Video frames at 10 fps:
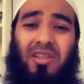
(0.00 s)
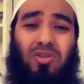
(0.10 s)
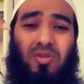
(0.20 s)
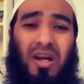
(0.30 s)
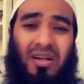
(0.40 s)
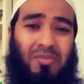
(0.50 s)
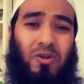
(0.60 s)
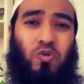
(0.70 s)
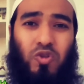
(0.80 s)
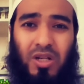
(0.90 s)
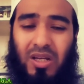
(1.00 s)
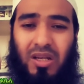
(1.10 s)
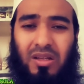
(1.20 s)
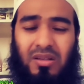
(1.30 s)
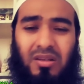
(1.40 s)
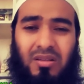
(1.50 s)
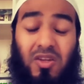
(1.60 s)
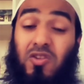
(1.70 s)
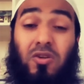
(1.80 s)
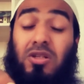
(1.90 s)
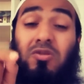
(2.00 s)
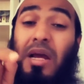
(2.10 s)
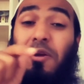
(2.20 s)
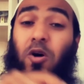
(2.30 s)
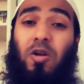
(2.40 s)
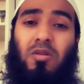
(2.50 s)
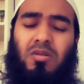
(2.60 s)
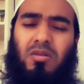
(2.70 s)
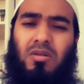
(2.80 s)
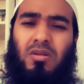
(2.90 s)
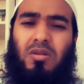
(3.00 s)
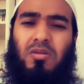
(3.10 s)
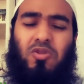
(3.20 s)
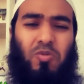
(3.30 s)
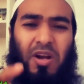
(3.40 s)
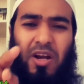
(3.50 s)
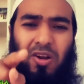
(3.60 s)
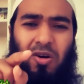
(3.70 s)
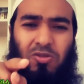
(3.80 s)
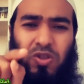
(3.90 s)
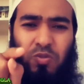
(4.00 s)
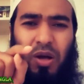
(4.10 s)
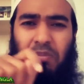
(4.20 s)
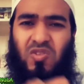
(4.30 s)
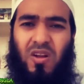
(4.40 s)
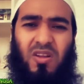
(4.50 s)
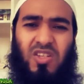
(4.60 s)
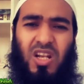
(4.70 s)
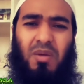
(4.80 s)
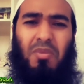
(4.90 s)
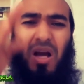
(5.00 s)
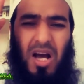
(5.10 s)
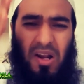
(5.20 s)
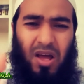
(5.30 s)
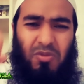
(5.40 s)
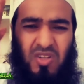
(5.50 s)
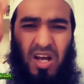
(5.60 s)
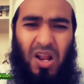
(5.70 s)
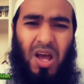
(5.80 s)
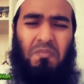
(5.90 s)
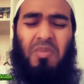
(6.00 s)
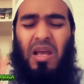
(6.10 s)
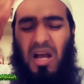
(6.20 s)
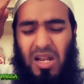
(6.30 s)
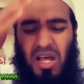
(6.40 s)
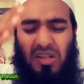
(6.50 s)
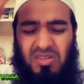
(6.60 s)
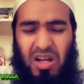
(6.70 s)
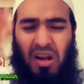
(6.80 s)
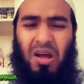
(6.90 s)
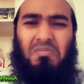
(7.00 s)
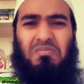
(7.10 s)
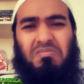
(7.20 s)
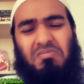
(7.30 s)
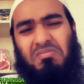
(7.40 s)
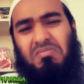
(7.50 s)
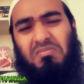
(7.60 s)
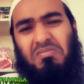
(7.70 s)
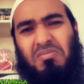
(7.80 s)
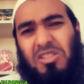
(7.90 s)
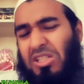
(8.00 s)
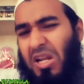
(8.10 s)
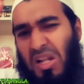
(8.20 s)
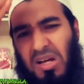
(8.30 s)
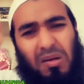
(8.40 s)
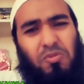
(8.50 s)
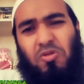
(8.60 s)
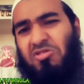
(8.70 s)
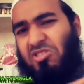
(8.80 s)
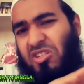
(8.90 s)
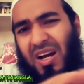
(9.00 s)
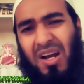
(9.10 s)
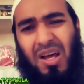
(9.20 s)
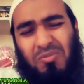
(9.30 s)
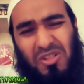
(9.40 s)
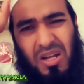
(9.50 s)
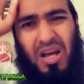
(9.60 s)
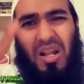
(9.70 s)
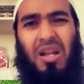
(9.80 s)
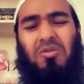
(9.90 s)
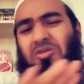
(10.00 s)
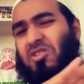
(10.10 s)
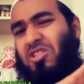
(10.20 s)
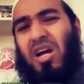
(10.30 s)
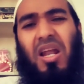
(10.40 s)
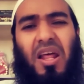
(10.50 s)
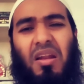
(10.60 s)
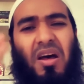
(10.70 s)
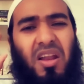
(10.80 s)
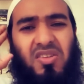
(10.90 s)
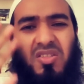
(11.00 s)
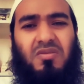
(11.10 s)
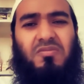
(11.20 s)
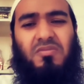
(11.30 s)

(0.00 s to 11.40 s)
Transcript: হাত ধরে হাঁটা মানুষটা ইজ নট ইউর আইডল তোমার আইডল হওয়া উচিত মোহাম্মদ সাল্লাহ সাল্লাম হারাম ইজ হারাম হালাল ইজ হারাম যেটা আল্লাহ হারাম করেছে সেটা হারাম যেটা আল্লাহ হালাল করেছে সেটা হালাল খাস